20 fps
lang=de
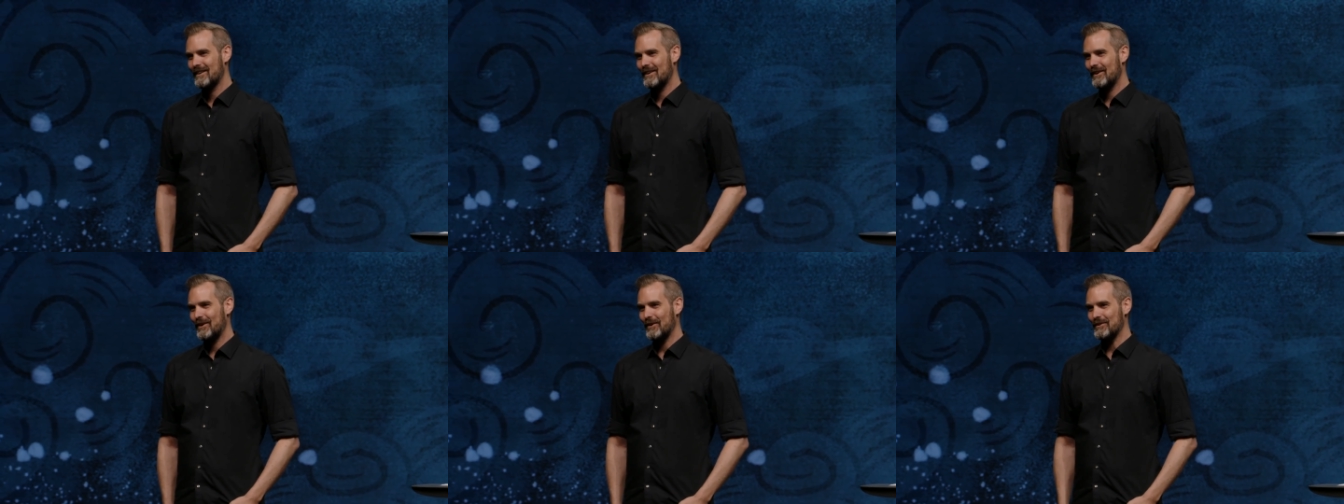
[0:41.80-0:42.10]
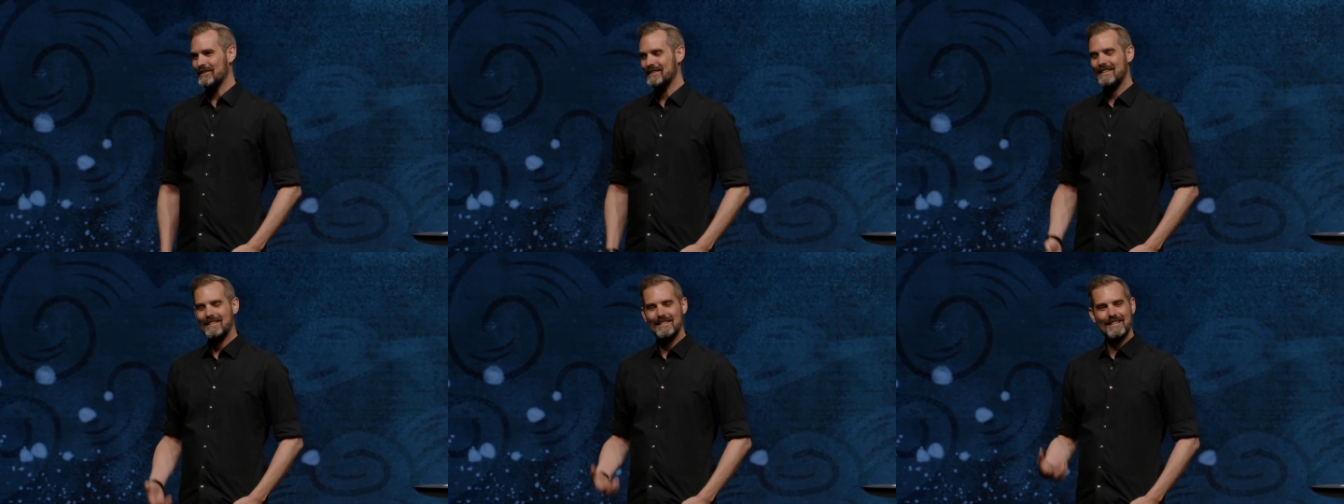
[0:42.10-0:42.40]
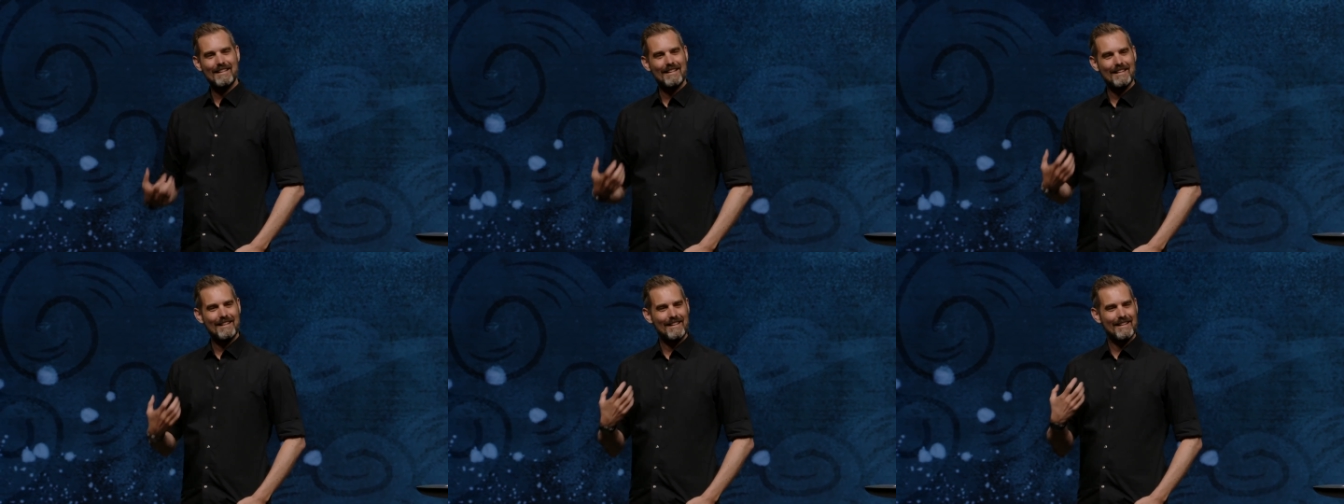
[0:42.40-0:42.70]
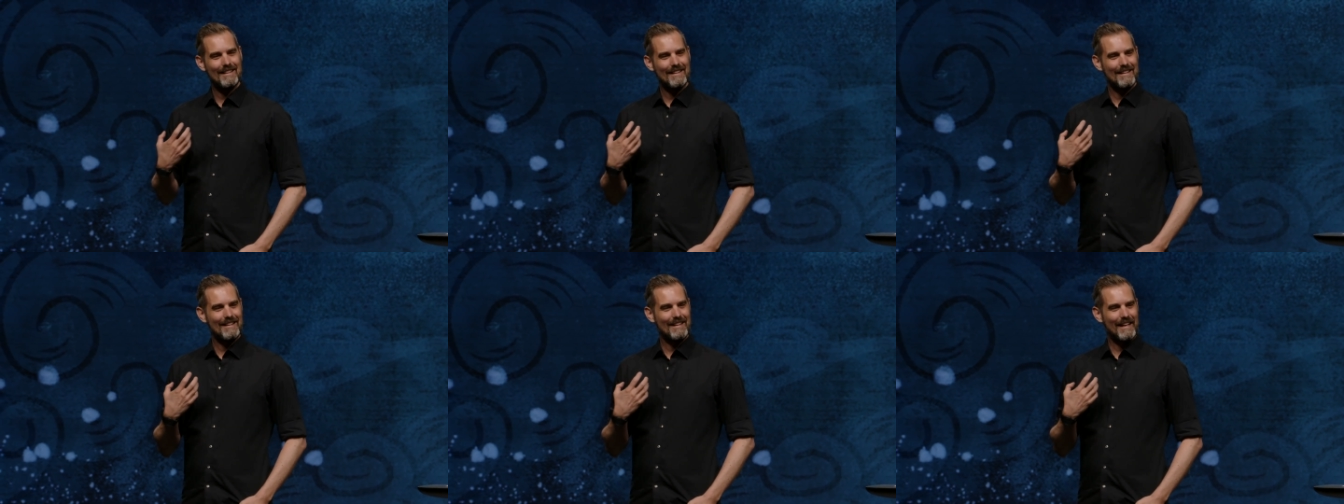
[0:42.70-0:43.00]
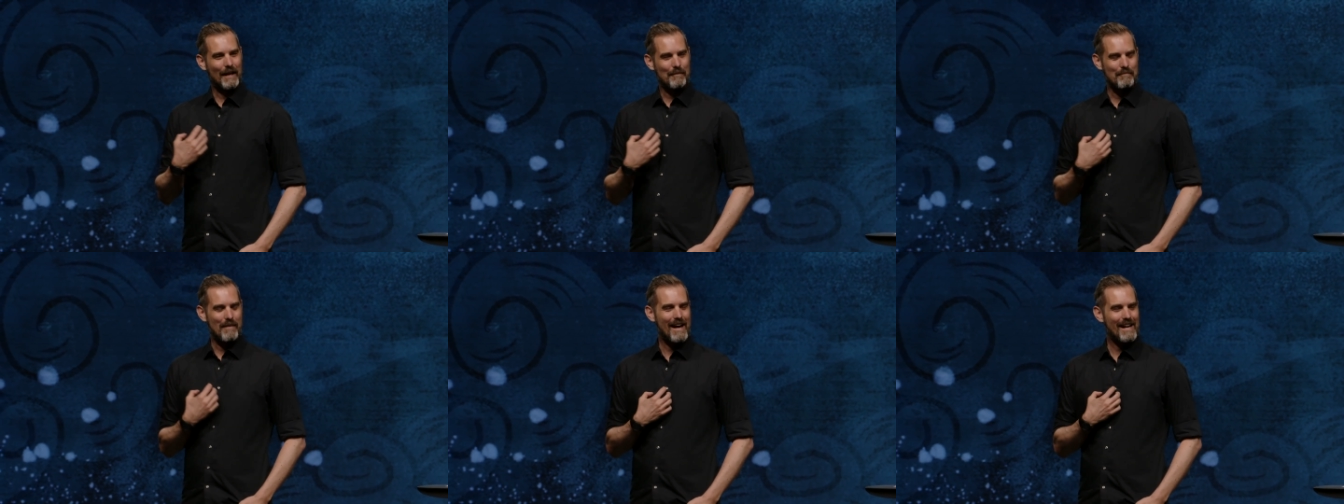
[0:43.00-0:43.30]
Und
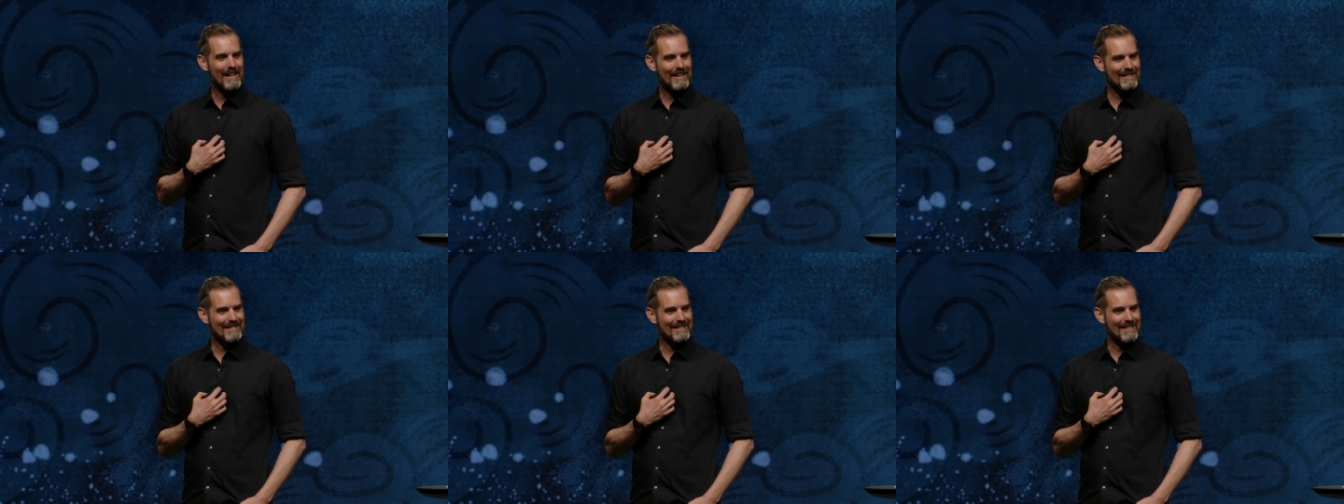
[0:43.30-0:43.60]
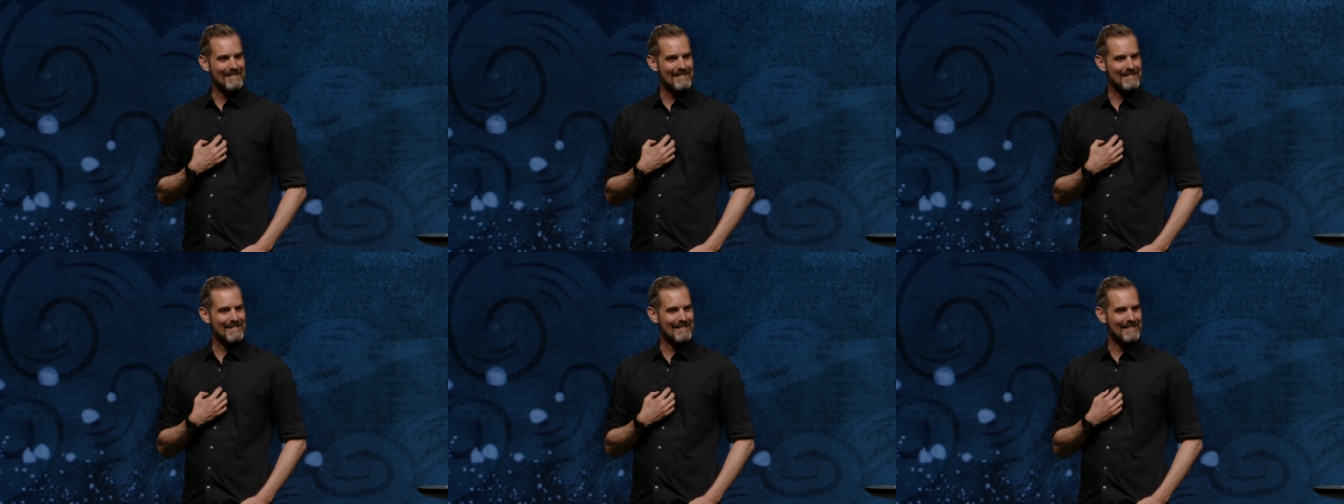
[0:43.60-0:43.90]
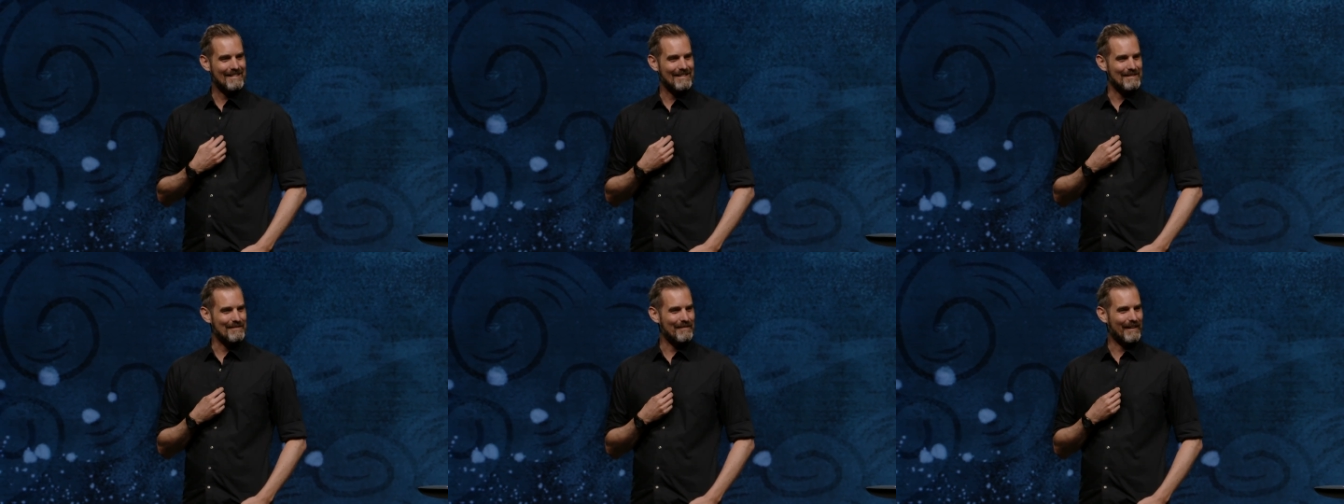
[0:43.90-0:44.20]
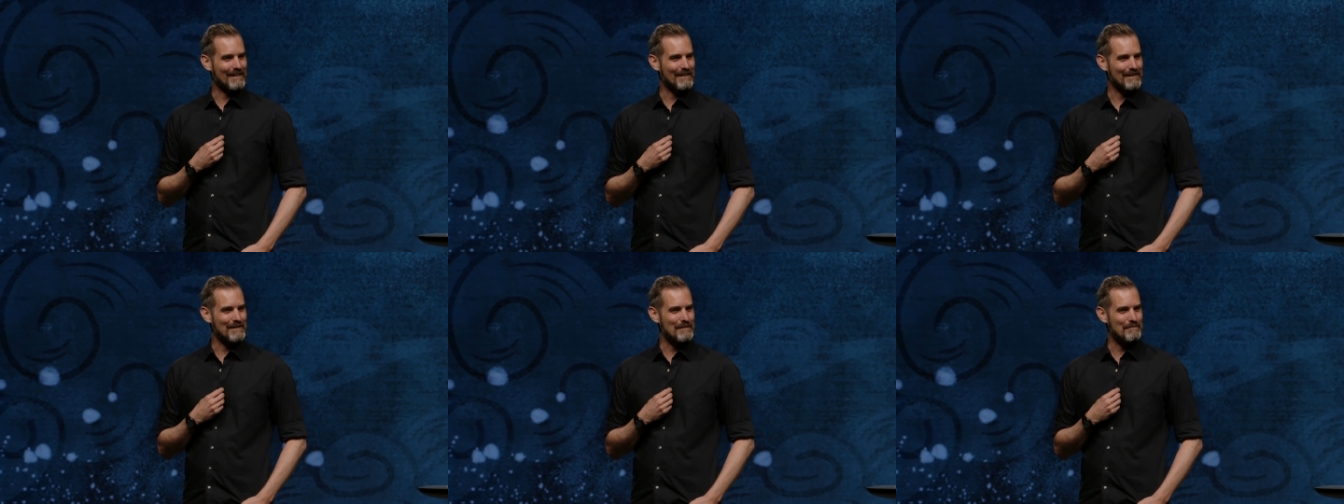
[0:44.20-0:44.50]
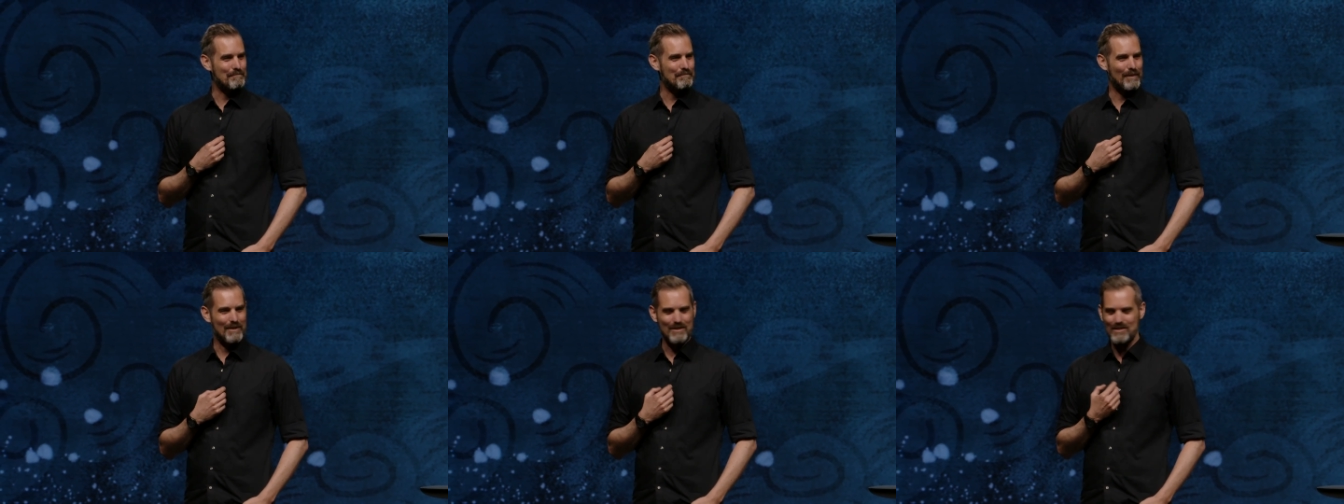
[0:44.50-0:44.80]
ich merke, dass, dass mich das
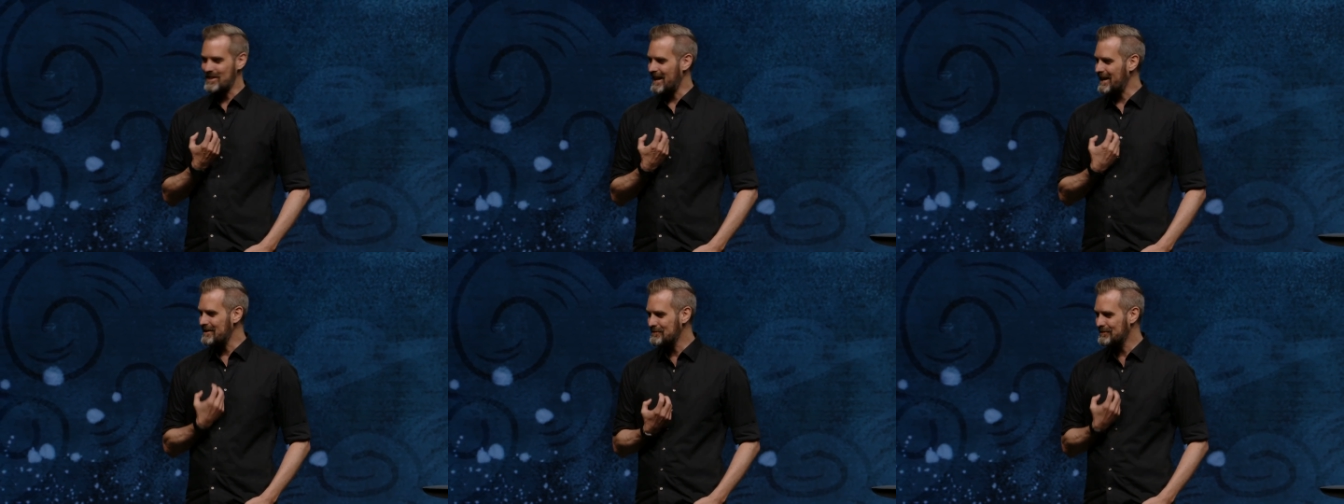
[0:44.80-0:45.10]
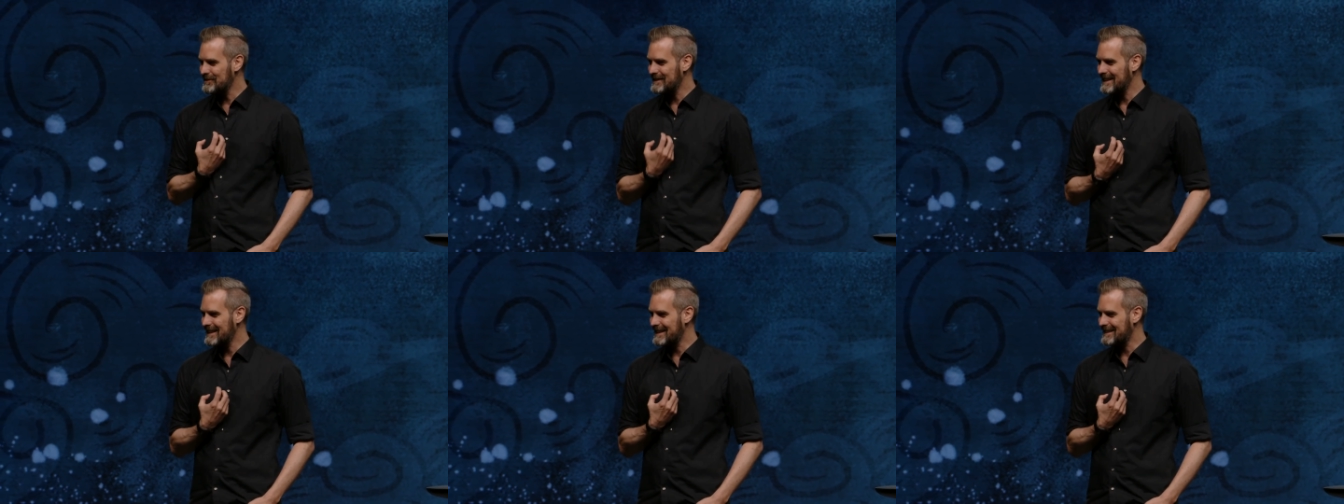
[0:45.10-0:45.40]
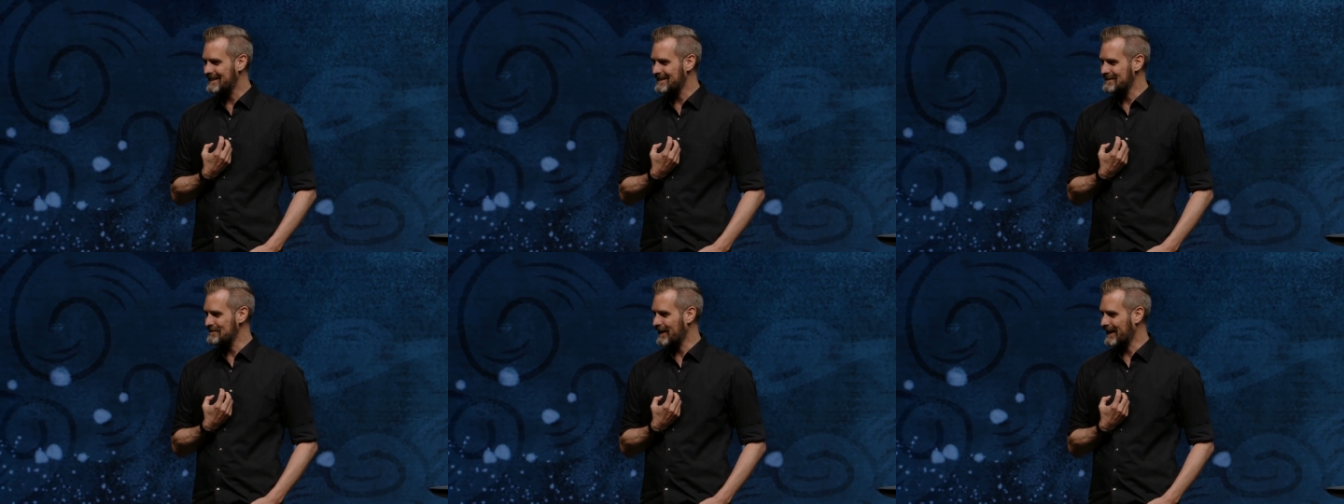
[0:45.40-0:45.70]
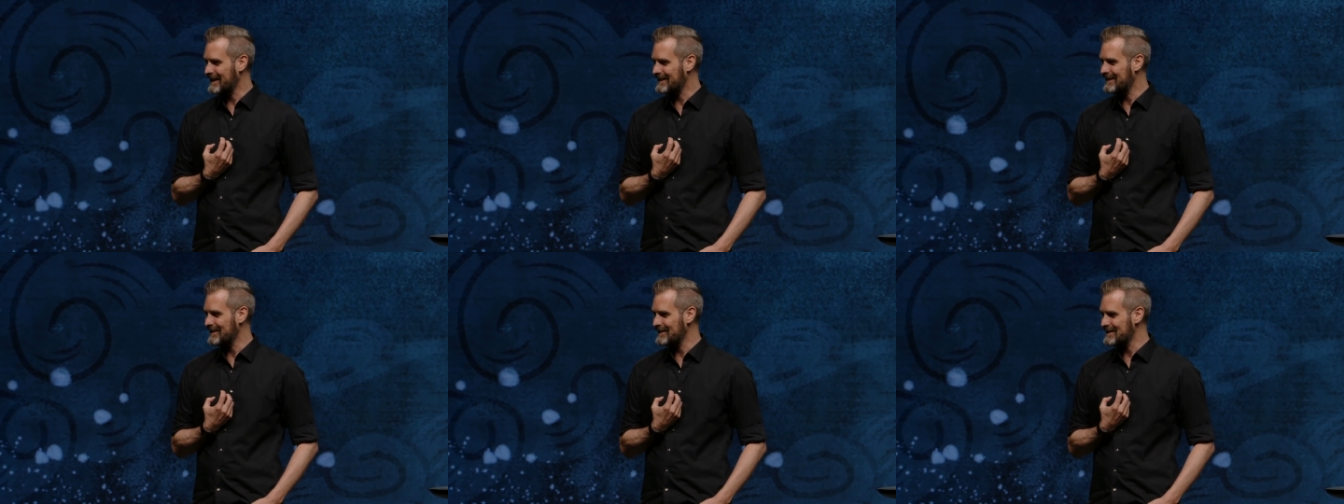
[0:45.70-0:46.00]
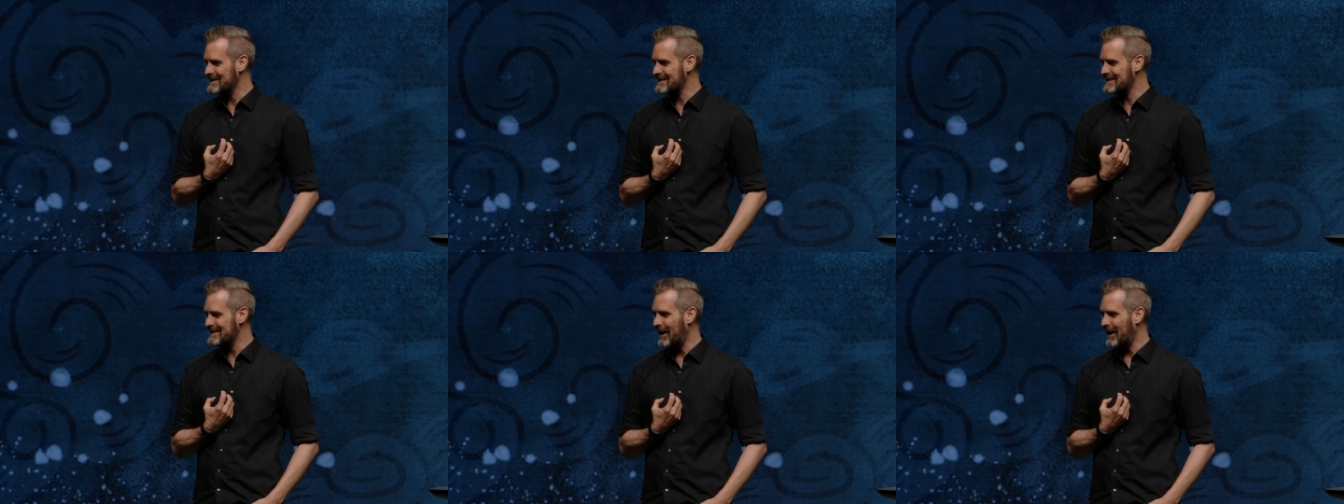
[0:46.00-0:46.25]
beschäftigt, dass mich das